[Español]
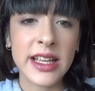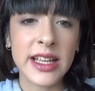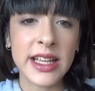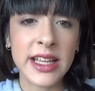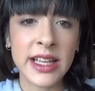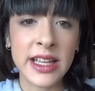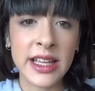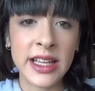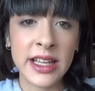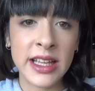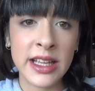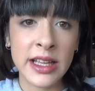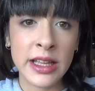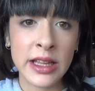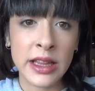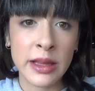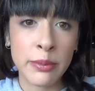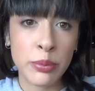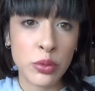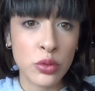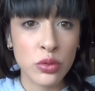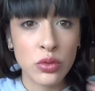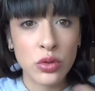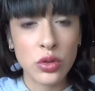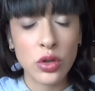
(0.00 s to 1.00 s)
y de
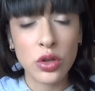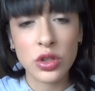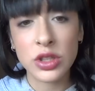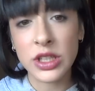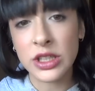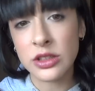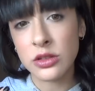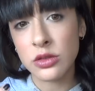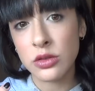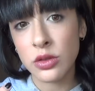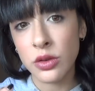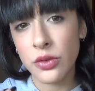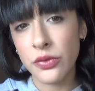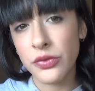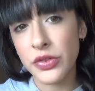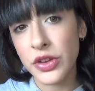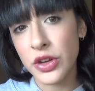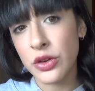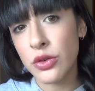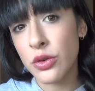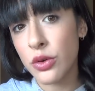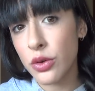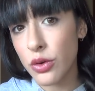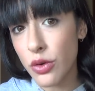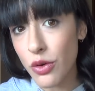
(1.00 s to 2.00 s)
punto tanto
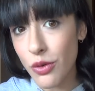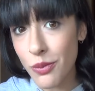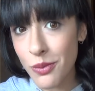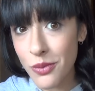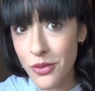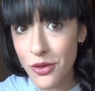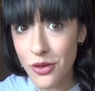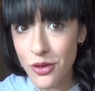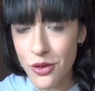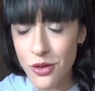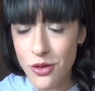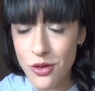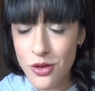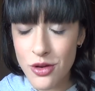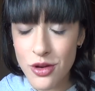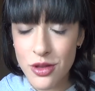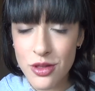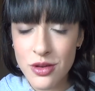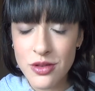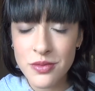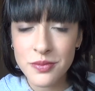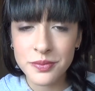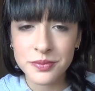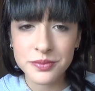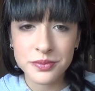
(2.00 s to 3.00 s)
fino como
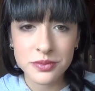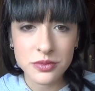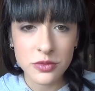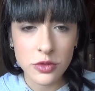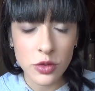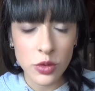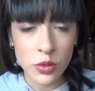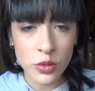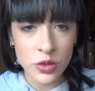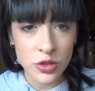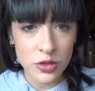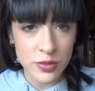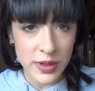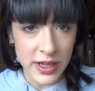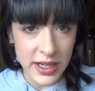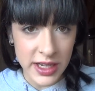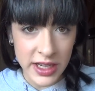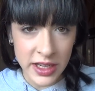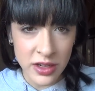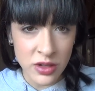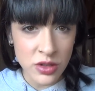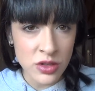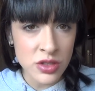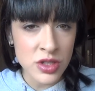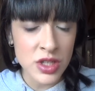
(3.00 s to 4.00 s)
gordo unos
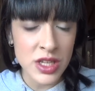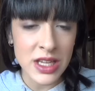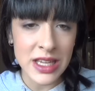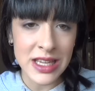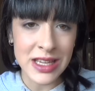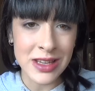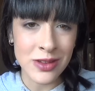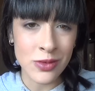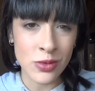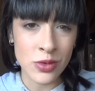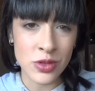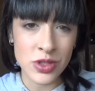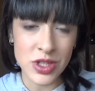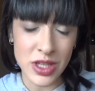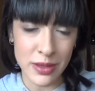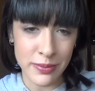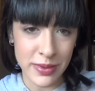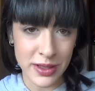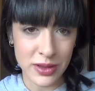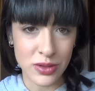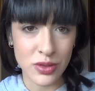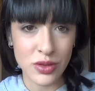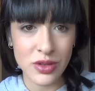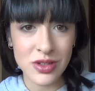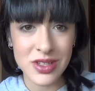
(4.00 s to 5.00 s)
vaqueros y unos
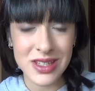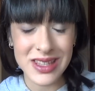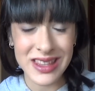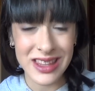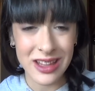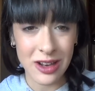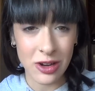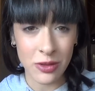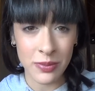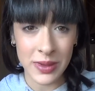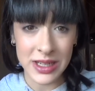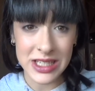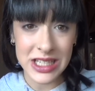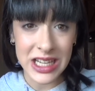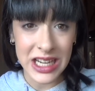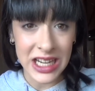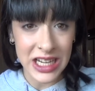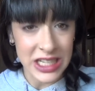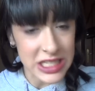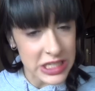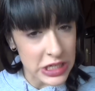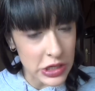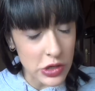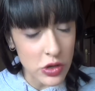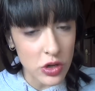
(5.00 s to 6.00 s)
zapatos de lo más
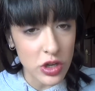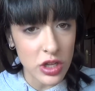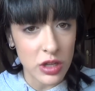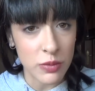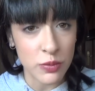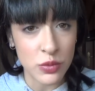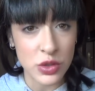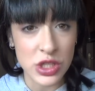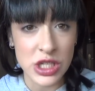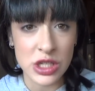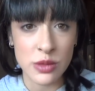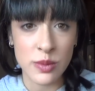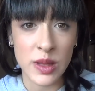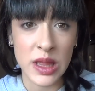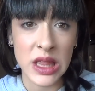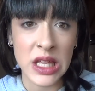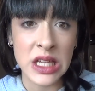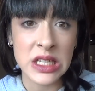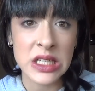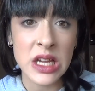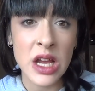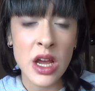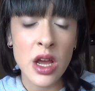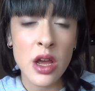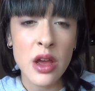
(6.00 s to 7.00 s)
clásico y muchas
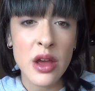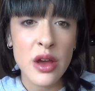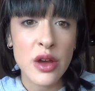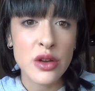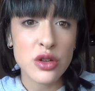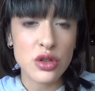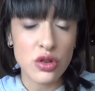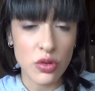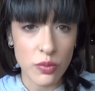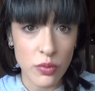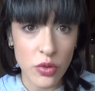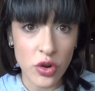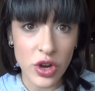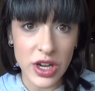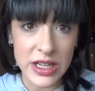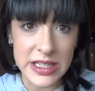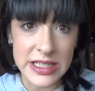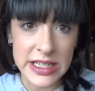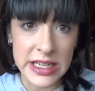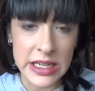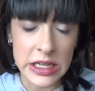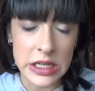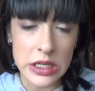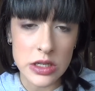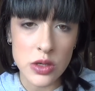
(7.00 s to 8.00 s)
veces son
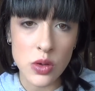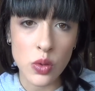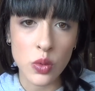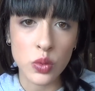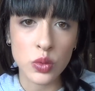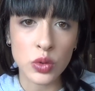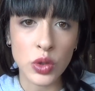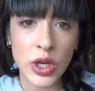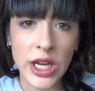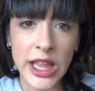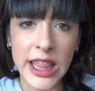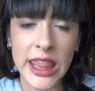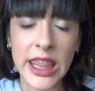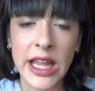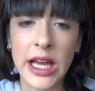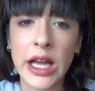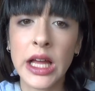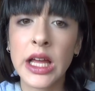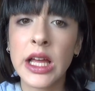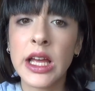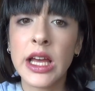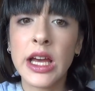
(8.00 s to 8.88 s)
mocasines lo que utiliza.